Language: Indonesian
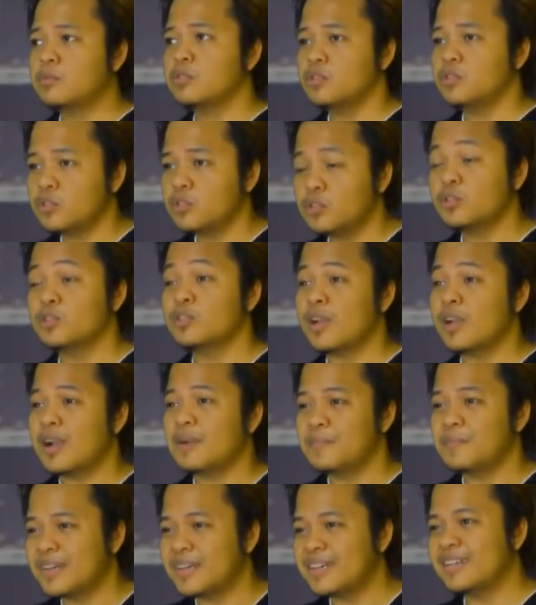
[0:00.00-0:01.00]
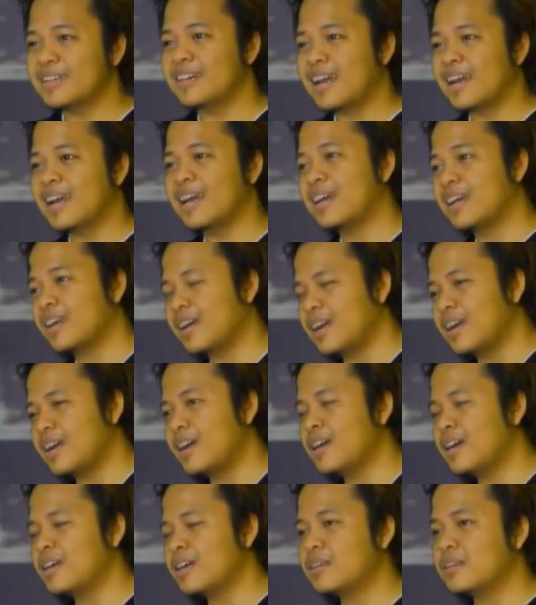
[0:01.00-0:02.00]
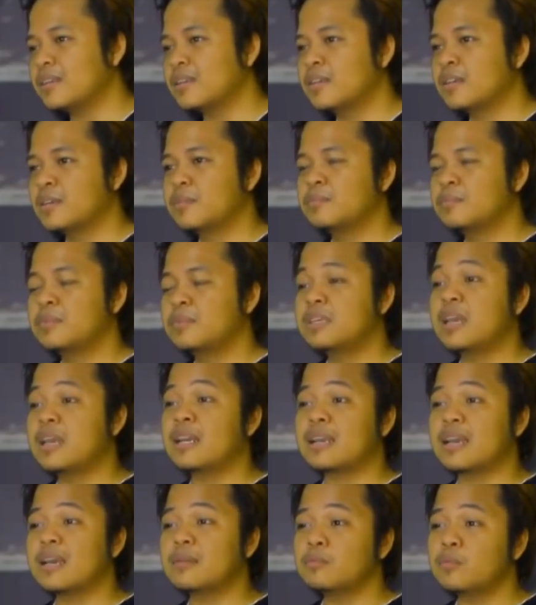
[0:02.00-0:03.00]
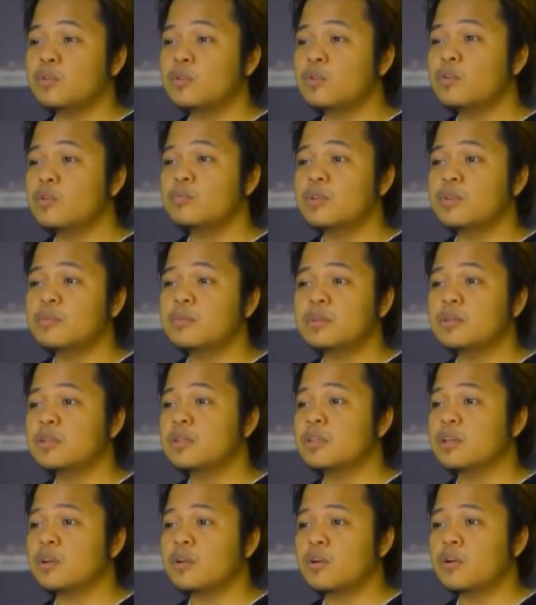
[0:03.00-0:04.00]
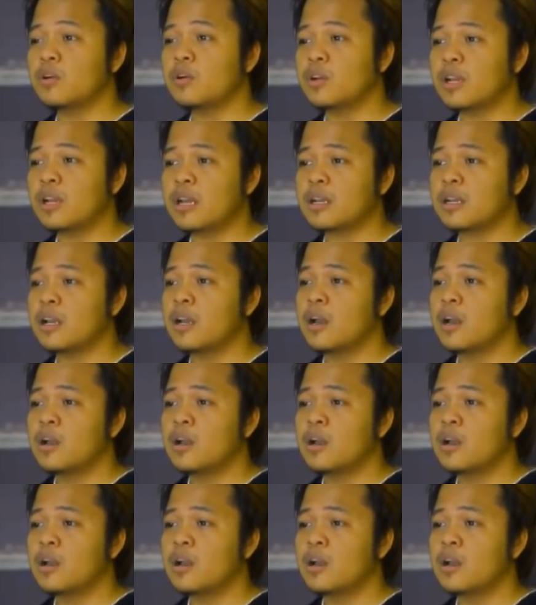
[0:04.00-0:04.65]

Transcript: juga melarang Biarkan bumi menolak,